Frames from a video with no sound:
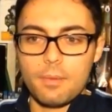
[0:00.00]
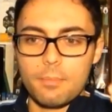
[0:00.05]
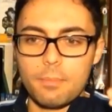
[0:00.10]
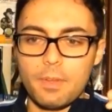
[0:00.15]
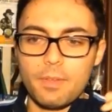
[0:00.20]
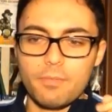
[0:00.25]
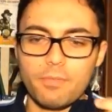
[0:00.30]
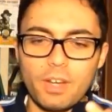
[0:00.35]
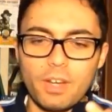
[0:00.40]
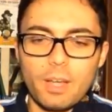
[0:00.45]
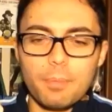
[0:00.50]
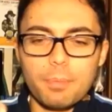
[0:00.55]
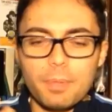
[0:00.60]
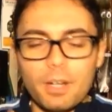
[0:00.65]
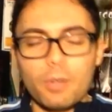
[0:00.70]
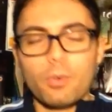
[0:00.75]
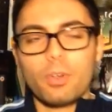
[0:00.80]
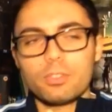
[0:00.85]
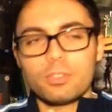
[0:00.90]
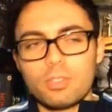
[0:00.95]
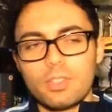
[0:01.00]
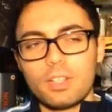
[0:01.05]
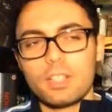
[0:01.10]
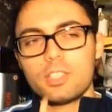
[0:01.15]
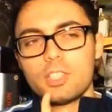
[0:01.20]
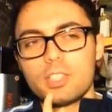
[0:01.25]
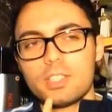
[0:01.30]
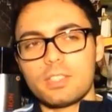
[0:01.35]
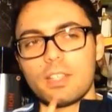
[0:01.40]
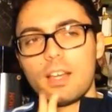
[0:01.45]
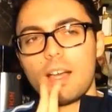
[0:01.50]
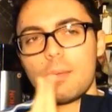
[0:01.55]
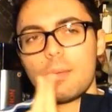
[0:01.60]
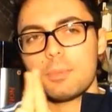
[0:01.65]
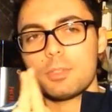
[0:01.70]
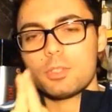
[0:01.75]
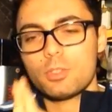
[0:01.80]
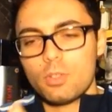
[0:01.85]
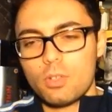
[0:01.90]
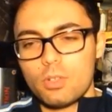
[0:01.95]
e fa capire quanto il regista ha
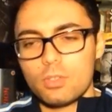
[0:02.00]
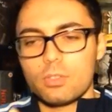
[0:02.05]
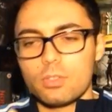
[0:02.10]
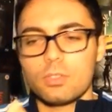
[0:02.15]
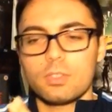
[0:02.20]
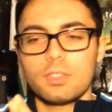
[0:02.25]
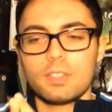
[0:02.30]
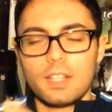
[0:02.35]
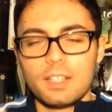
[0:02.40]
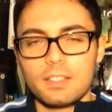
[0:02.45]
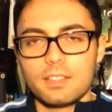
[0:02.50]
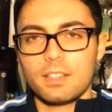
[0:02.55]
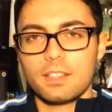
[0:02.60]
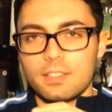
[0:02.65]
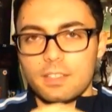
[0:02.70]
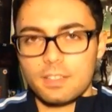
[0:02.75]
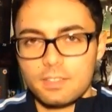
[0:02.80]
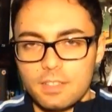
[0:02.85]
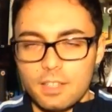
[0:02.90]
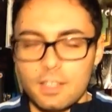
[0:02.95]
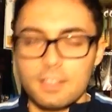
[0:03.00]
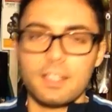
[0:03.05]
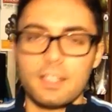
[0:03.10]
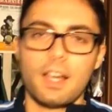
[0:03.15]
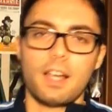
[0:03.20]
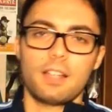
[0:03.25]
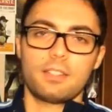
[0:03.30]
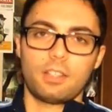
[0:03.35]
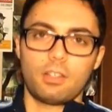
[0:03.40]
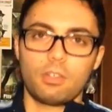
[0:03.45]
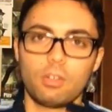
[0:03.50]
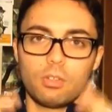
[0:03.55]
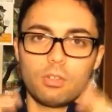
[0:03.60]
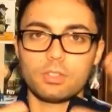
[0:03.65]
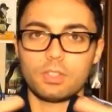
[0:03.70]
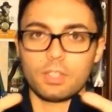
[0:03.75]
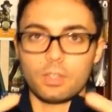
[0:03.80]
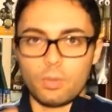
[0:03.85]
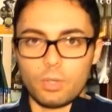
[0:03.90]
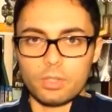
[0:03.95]
bisogno di rendere dettagliata
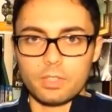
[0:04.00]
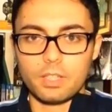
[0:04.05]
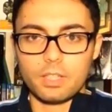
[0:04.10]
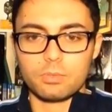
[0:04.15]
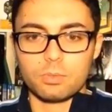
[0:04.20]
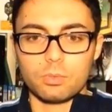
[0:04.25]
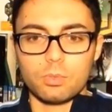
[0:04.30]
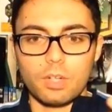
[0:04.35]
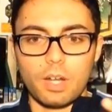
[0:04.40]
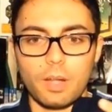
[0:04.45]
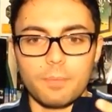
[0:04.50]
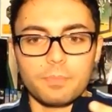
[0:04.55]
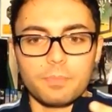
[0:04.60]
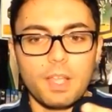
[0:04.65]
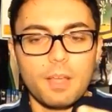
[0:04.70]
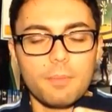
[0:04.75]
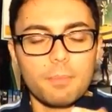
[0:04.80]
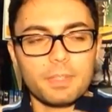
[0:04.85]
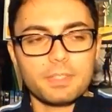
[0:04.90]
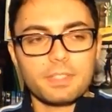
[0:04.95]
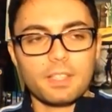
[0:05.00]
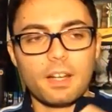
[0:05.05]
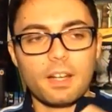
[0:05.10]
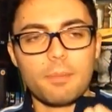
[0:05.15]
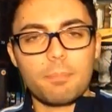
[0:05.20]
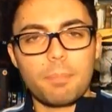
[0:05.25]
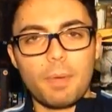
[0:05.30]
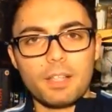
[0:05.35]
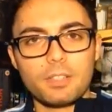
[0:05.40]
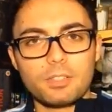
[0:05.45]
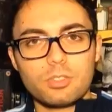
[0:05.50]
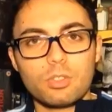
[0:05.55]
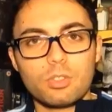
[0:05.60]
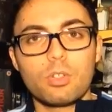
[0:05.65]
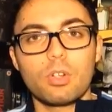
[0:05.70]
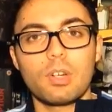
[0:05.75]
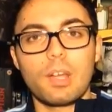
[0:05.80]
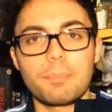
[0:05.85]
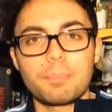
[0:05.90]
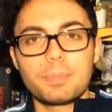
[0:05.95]
ogni inquadratura per stare al passo
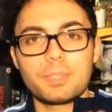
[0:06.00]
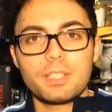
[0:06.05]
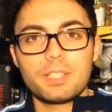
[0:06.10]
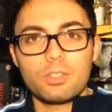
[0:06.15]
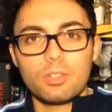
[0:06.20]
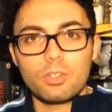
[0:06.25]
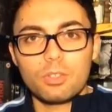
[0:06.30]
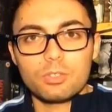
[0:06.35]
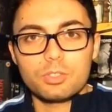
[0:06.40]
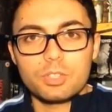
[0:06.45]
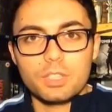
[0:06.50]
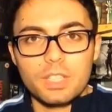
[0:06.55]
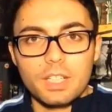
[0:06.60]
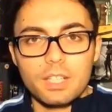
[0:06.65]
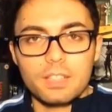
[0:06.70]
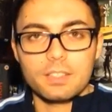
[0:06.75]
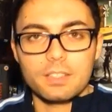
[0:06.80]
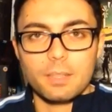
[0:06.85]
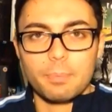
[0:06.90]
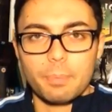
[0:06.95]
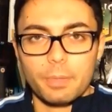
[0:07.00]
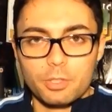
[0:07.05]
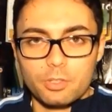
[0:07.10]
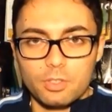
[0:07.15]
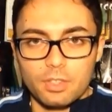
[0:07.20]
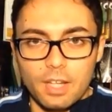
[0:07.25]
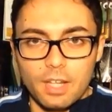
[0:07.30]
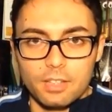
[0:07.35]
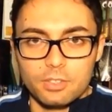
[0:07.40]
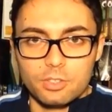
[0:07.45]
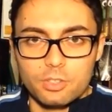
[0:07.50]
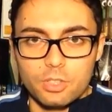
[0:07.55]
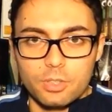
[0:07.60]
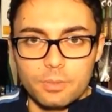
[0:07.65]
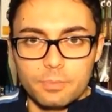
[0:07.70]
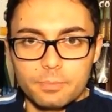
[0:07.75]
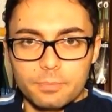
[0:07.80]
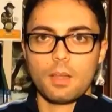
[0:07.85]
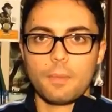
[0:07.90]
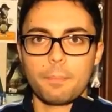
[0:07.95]
con la psicologia dei
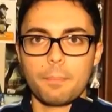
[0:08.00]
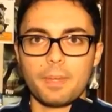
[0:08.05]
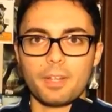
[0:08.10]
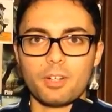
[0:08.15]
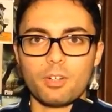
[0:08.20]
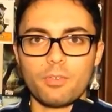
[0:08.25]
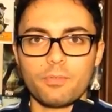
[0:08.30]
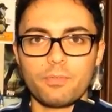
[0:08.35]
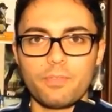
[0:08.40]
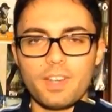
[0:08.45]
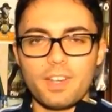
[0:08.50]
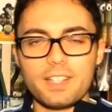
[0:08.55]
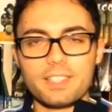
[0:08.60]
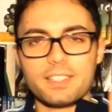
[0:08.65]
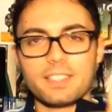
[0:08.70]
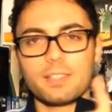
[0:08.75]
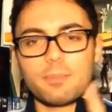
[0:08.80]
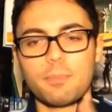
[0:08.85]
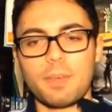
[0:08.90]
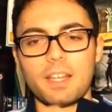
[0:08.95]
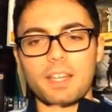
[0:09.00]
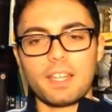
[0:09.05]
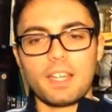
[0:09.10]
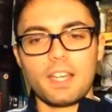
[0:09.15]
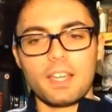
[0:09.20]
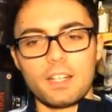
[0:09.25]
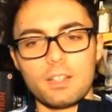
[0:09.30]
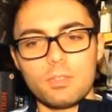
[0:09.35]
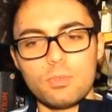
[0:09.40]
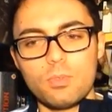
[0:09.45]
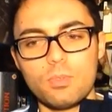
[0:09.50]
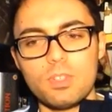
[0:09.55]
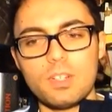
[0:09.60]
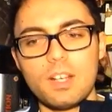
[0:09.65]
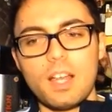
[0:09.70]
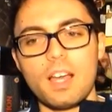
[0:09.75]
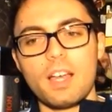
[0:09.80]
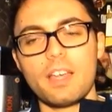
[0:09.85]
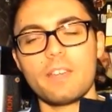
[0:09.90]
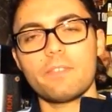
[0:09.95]
personaggi. Per non farsi mancare
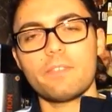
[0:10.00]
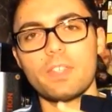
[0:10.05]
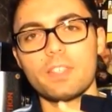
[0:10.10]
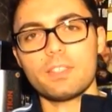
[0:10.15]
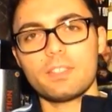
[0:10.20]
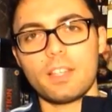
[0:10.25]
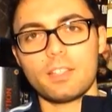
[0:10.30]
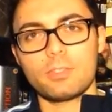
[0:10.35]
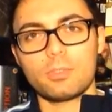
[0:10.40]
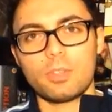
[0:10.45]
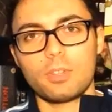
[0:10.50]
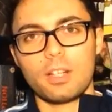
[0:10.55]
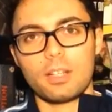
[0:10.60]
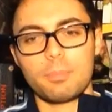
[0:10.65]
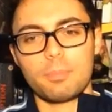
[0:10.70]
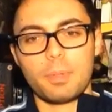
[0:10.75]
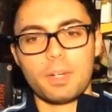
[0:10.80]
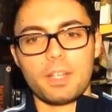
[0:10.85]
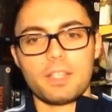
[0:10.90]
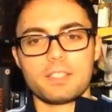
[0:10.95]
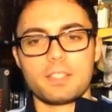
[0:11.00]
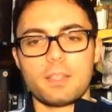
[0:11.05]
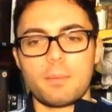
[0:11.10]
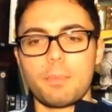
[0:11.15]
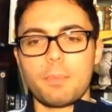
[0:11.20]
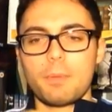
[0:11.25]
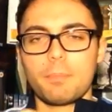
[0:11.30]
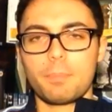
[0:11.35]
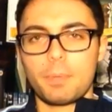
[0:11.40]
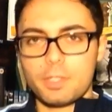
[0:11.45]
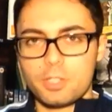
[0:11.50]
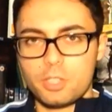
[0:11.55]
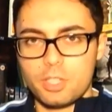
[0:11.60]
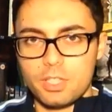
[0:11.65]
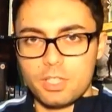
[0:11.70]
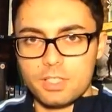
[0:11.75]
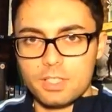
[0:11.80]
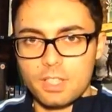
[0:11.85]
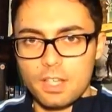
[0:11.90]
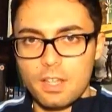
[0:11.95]
nulla ha inventato una ripresa ben
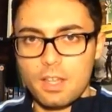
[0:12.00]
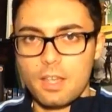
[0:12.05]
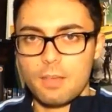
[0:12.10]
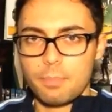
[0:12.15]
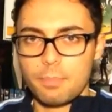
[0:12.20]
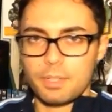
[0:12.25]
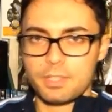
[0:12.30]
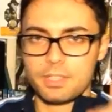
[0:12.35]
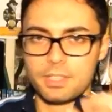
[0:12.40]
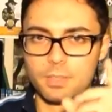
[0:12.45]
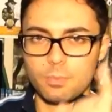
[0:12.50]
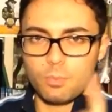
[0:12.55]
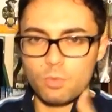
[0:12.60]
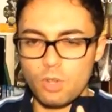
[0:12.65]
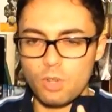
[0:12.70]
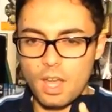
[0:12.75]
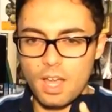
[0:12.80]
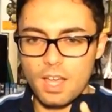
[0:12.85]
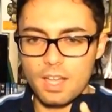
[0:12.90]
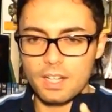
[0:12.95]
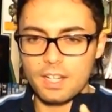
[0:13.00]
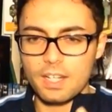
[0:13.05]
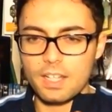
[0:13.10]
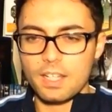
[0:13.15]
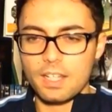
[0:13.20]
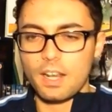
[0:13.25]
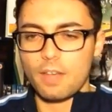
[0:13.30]
precisa per simulare